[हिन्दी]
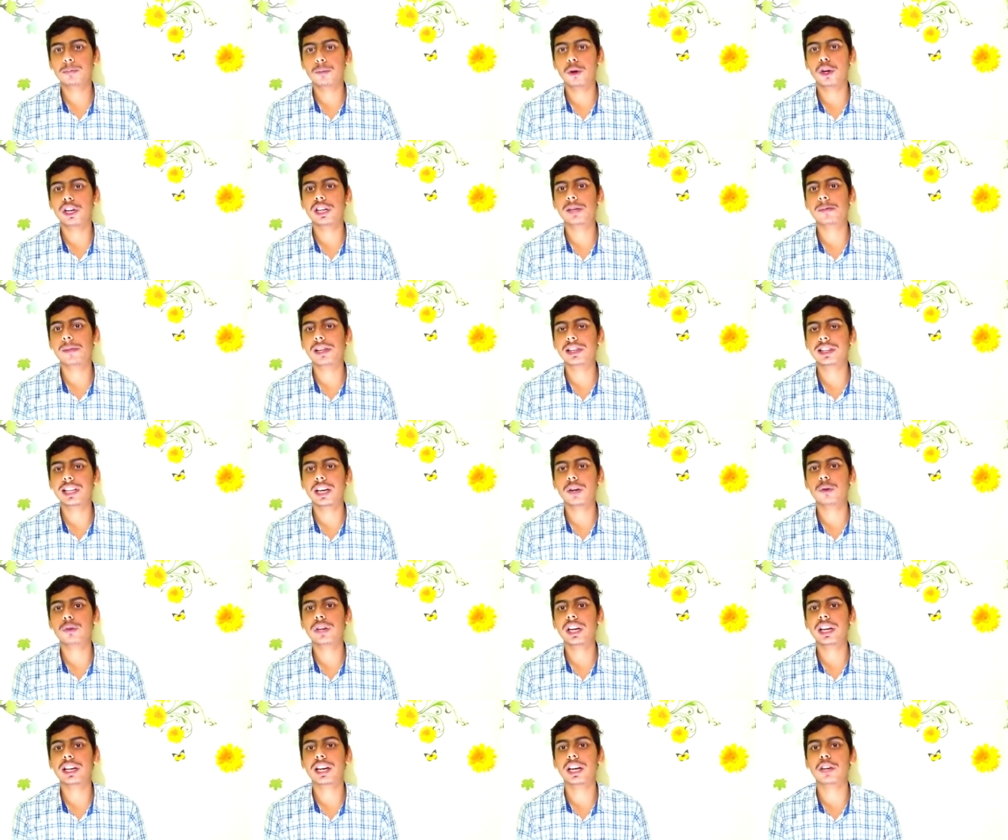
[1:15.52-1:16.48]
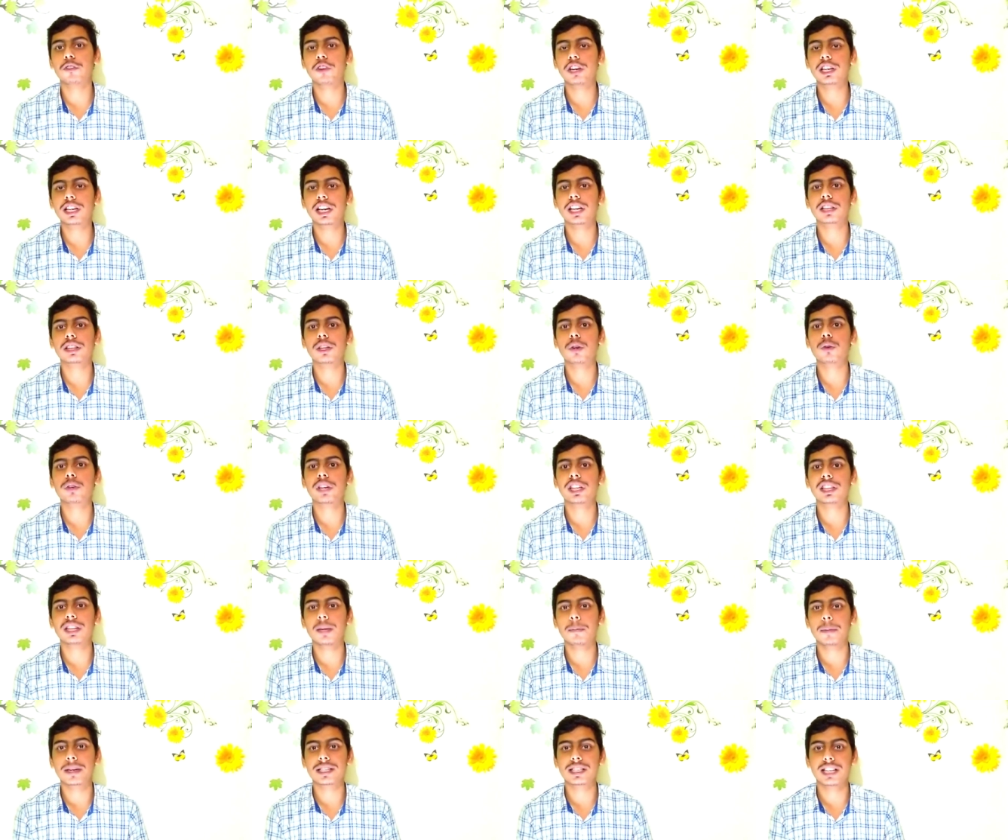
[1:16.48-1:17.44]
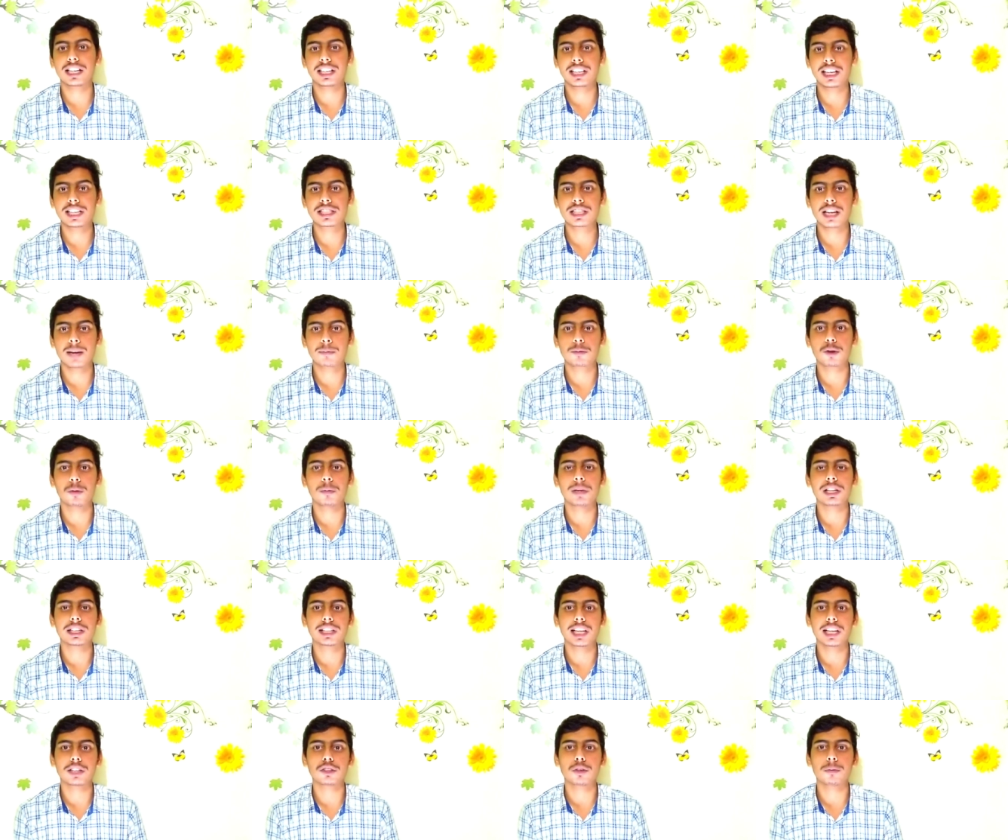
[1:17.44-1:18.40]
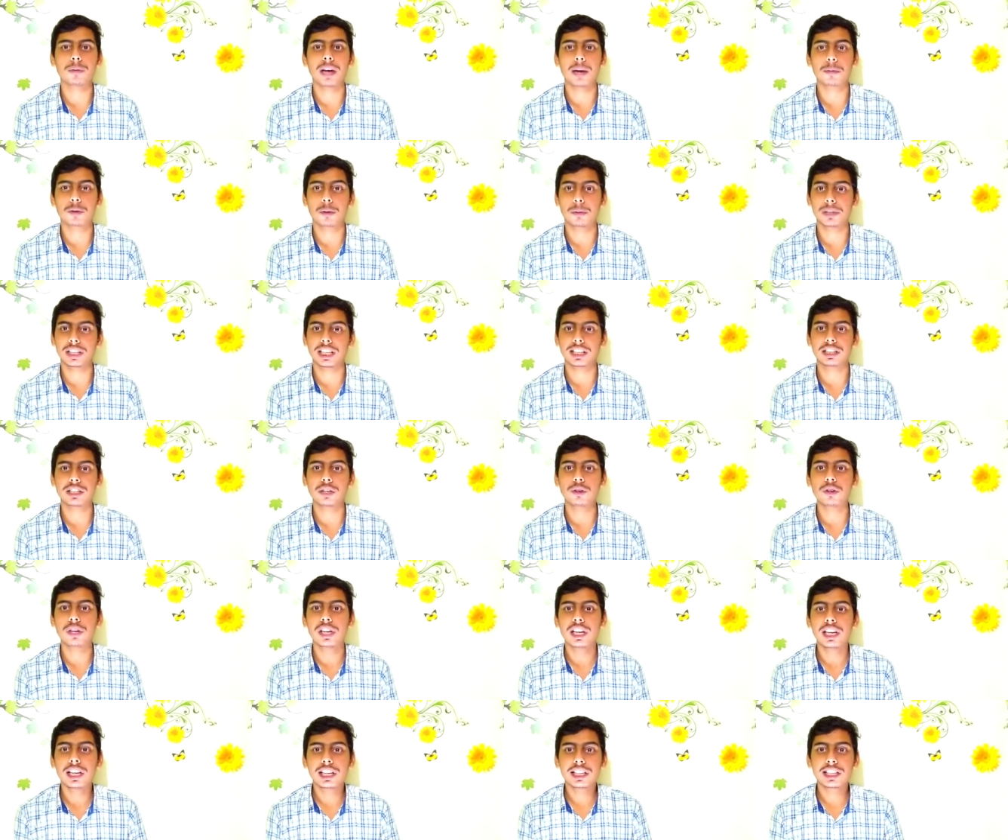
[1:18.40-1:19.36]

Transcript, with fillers: पॉइंट मिलते हैं उन्हें कन्वर्ट करता हूं कितने परसेंटेज आपको मिलता है तो मैं आपको बताता हूं